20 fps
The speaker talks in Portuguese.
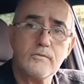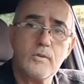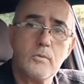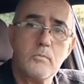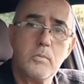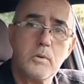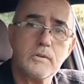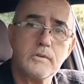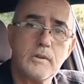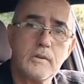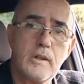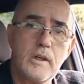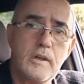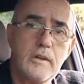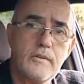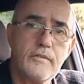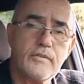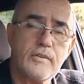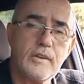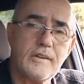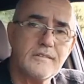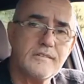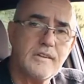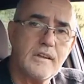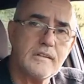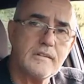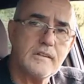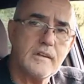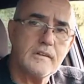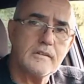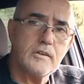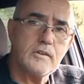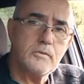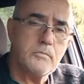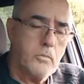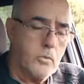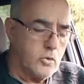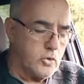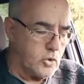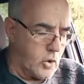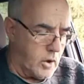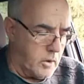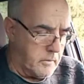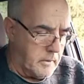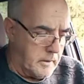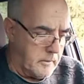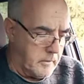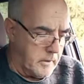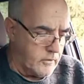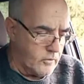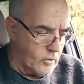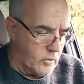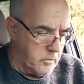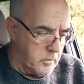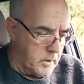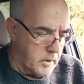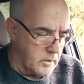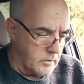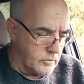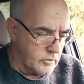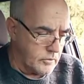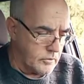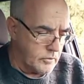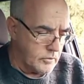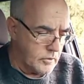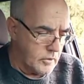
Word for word: estão botando aí 170 de mão de obra, mais ou menos.